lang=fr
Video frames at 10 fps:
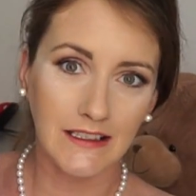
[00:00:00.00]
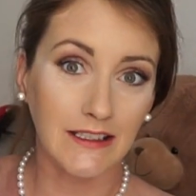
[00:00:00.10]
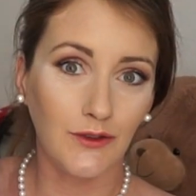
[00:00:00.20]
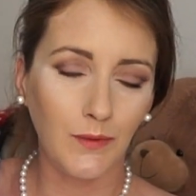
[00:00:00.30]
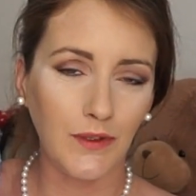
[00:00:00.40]

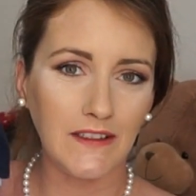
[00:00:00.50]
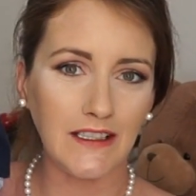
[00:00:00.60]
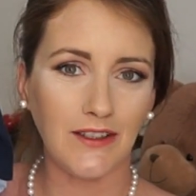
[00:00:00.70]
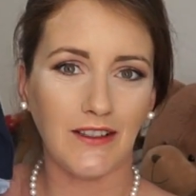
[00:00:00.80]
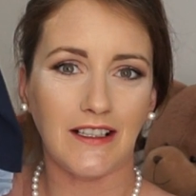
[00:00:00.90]
c'est tout
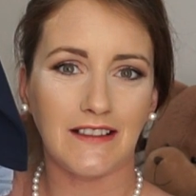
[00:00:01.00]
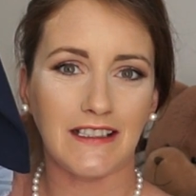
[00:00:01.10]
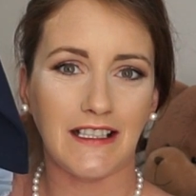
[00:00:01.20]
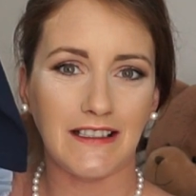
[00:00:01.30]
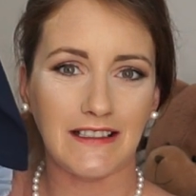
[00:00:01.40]
petit quoi,
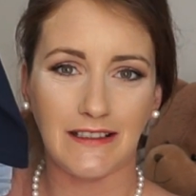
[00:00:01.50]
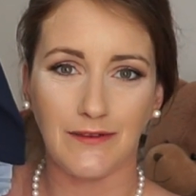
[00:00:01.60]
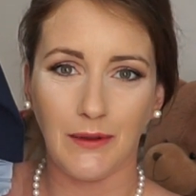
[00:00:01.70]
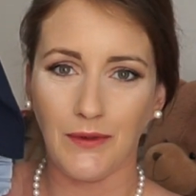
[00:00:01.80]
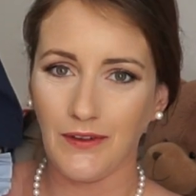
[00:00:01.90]
c'est
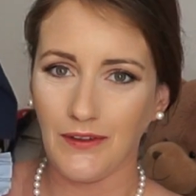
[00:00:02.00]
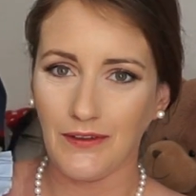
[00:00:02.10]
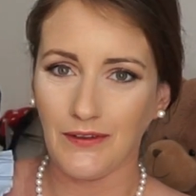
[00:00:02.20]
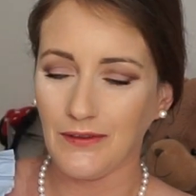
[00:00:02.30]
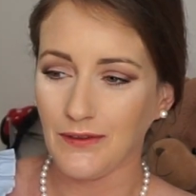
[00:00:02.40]

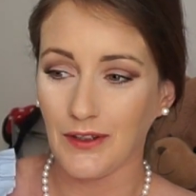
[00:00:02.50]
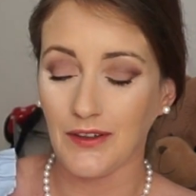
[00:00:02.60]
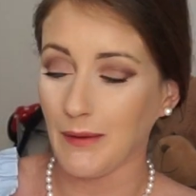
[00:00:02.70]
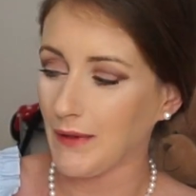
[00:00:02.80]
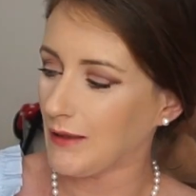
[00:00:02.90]
vraiment, quand
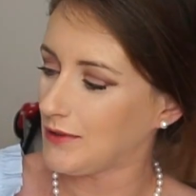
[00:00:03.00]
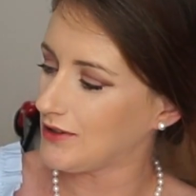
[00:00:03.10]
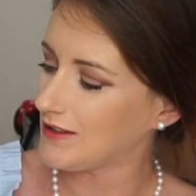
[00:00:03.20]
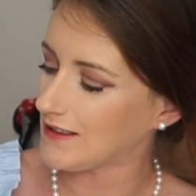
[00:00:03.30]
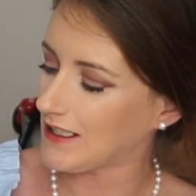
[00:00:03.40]
on n'a pas
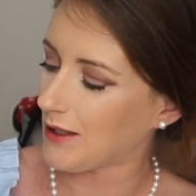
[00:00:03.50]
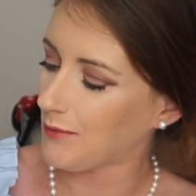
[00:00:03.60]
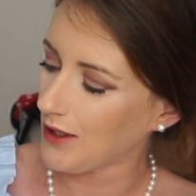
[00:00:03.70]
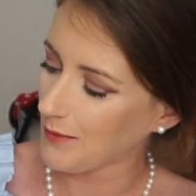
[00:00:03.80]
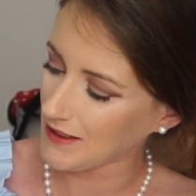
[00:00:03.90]
l'habitude, c'est
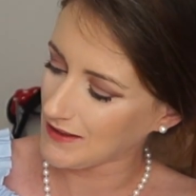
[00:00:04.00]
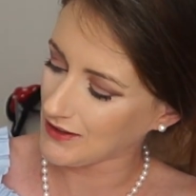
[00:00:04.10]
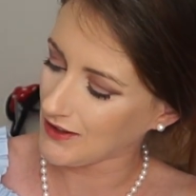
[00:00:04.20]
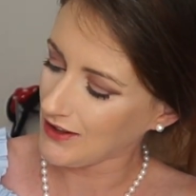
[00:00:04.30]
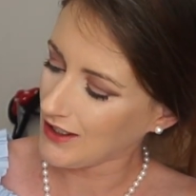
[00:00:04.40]
un peu
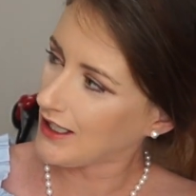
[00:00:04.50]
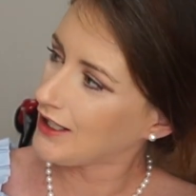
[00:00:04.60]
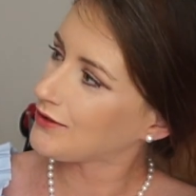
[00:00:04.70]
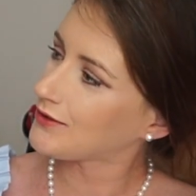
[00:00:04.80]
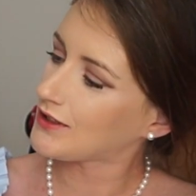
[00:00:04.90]
impressionnant.
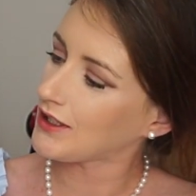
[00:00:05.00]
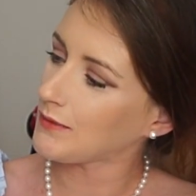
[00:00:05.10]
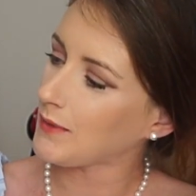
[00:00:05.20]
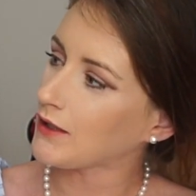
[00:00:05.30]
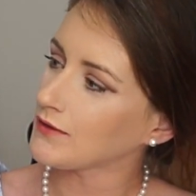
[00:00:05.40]
Donc
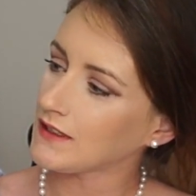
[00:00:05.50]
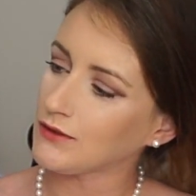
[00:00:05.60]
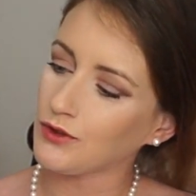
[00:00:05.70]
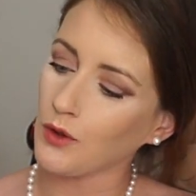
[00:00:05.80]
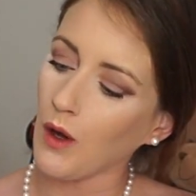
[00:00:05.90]
euh, par contre c'est
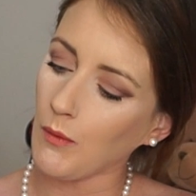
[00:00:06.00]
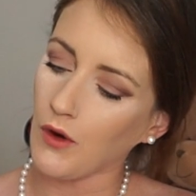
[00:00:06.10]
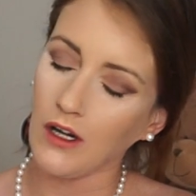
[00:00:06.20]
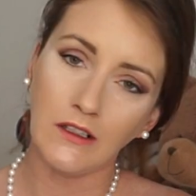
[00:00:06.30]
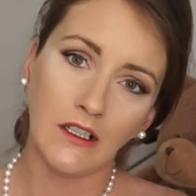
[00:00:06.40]
du 3
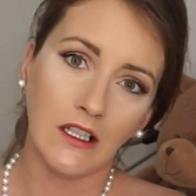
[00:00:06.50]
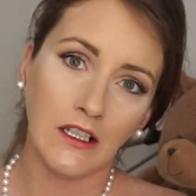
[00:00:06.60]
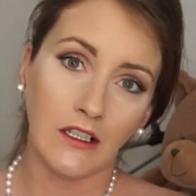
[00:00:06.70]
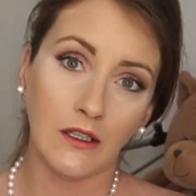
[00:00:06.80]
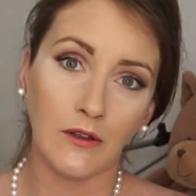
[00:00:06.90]
mois,
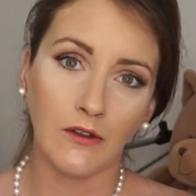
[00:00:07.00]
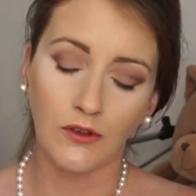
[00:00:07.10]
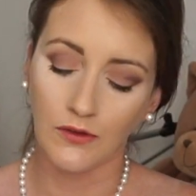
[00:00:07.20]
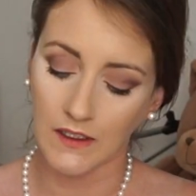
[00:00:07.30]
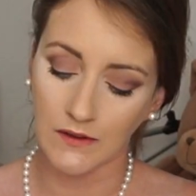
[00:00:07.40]
et, de
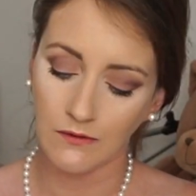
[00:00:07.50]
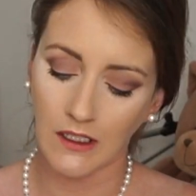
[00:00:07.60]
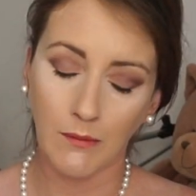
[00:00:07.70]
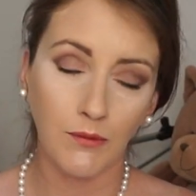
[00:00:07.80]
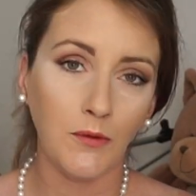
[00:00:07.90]
toute façon
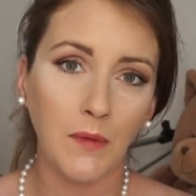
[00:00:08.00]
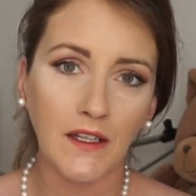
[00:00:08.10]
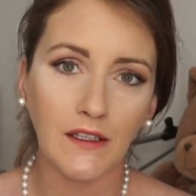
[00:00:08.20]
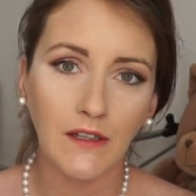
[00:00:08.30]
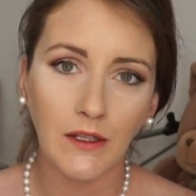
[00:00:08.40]
la
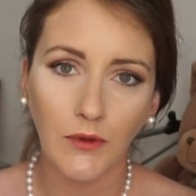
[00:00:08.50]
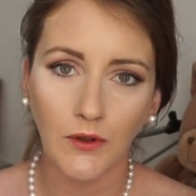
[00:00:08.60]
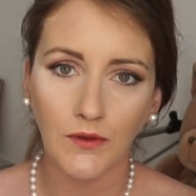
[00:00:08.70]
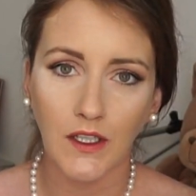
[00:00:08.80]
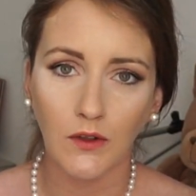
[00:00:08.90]
plupart des vêtements
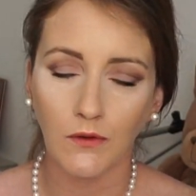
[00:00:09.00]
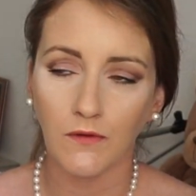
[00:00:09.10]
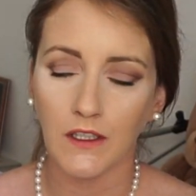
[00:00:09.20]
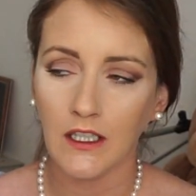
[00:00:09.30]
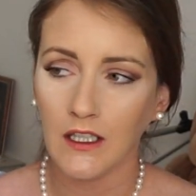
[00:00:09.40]
qu'on a
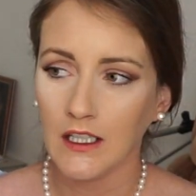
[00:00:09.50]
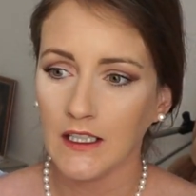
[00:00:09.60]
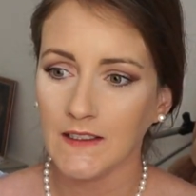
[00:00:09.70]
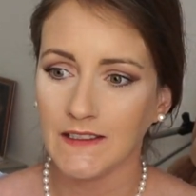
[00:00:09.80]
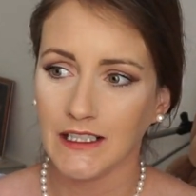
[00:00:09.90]
trouvés,
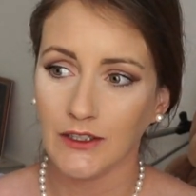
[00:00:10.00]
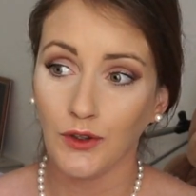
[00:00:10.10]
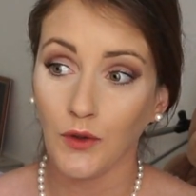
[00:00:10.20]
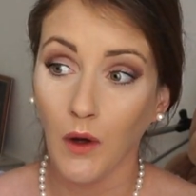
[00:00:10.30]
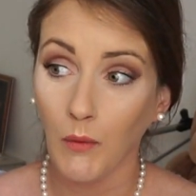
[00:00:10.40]
c'était
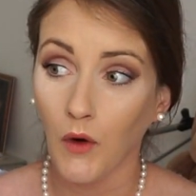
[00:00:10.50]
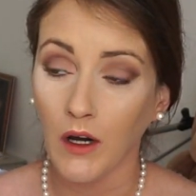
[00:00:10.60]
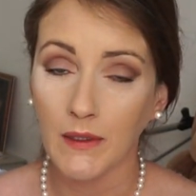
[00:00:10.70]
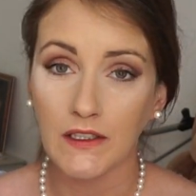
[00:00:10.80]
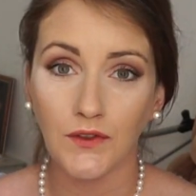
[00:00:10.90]
du 3
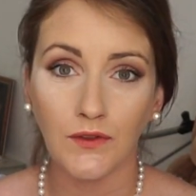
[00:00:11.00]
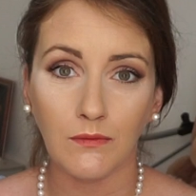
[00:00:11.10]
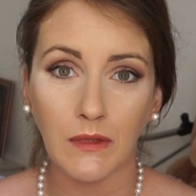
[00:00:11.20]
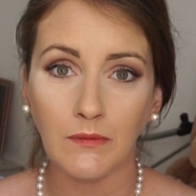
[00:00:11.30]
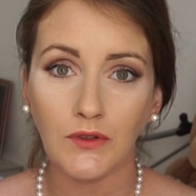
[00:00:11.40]
mois parce que
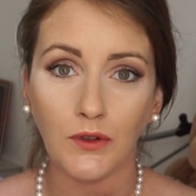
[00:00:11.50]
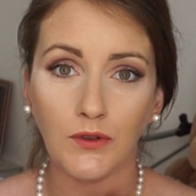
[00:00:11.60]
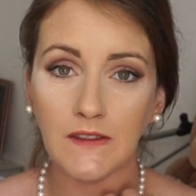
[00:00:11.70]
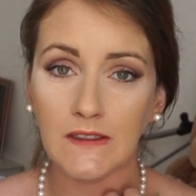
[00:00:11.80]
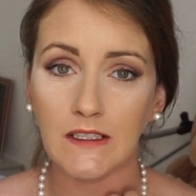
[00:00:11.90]
même sur
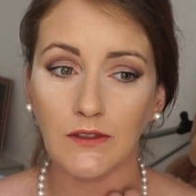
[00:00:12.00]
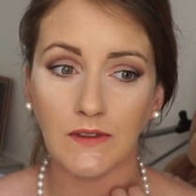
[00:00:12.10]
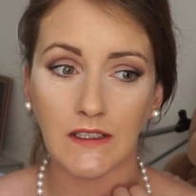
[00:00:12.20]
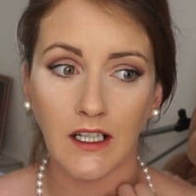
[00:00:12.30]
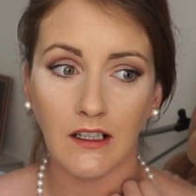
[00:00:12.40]
le site et tout
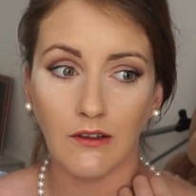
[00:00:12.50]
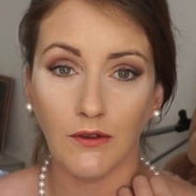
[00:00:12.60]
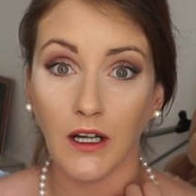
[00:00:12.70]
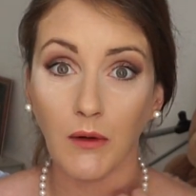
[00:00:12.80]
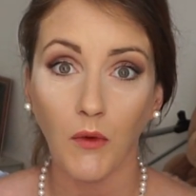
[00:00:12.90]
ça,
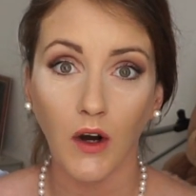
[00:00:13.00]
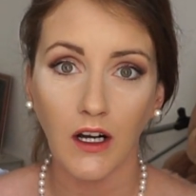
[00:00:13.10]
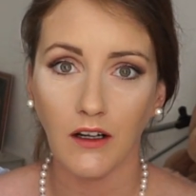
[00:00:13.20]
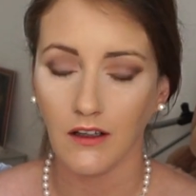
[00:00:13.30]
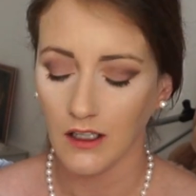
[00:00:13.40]
le 1
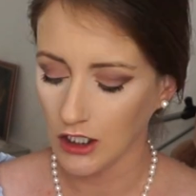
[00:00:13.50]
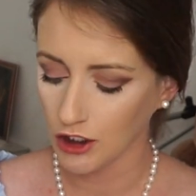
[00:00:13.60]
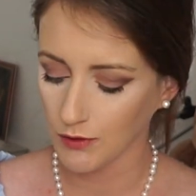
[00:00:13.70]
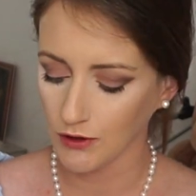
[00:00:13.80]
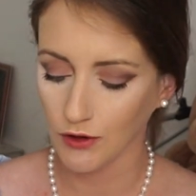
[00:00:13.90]
mois, euh,
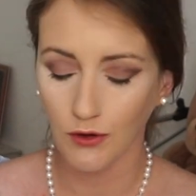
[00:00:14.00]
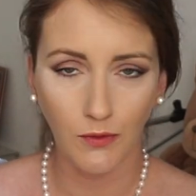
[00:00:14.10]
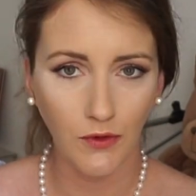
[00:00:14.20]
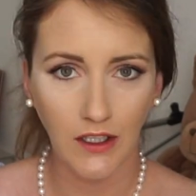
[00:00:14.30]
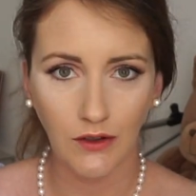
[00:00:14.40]
je pense que
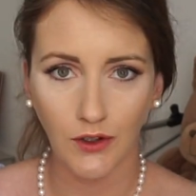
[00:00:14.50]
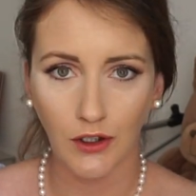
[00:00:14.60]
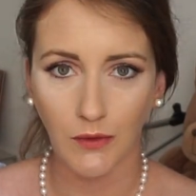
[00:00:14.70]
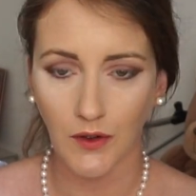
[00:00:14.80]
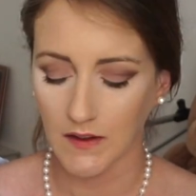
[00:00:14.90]
tout le monde a dû
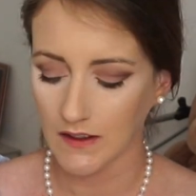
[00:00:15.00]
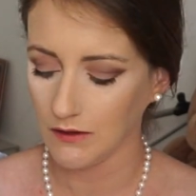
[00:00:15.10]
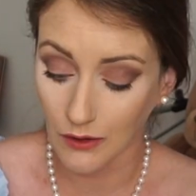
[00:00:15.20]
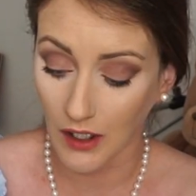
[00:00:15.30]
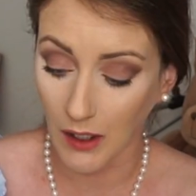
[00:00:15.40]

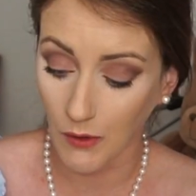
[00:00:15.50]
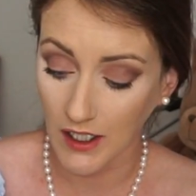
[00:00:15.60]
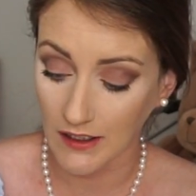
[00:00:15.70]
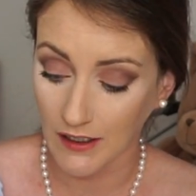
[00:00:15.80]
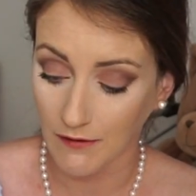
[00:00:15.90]
commander. Le 1
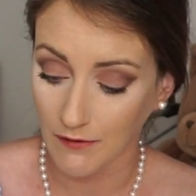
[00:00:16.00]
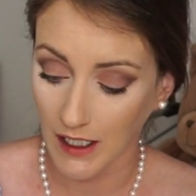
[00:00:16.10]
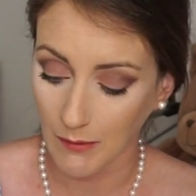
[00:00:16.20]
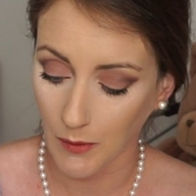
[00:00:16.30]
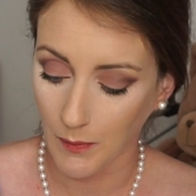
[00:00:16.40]
mois, il n'y en avait
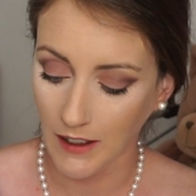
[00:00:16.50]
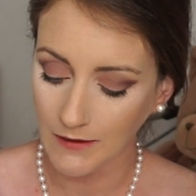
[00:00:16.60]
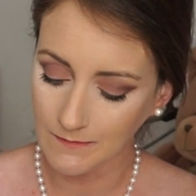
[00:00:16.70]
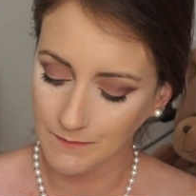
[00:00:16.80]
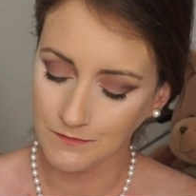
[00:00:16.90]
vraiment
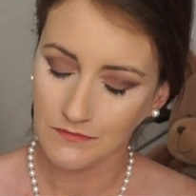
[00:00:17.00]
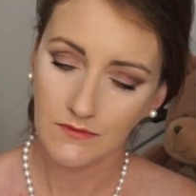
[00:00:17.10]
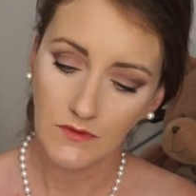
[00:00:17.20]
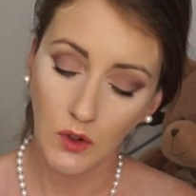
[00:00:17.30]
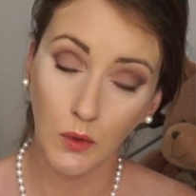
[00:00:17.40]
pas,
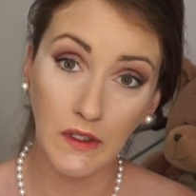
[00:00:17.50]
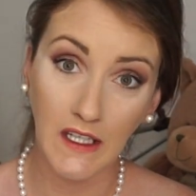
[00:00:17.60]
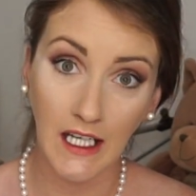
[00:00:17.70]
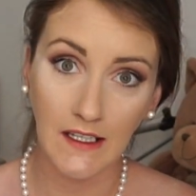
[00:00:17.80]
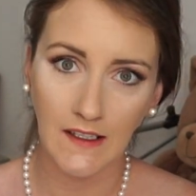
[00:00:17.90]

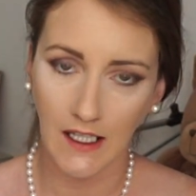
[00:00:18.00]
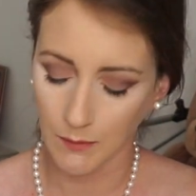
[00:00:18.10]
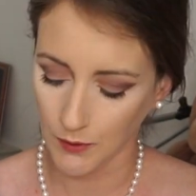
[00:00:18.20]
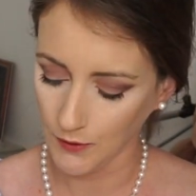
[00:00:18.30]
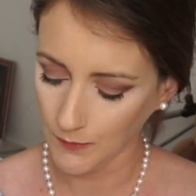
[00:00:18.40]
très
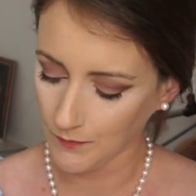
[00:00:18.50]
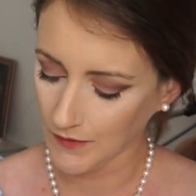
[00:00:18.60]
très peu.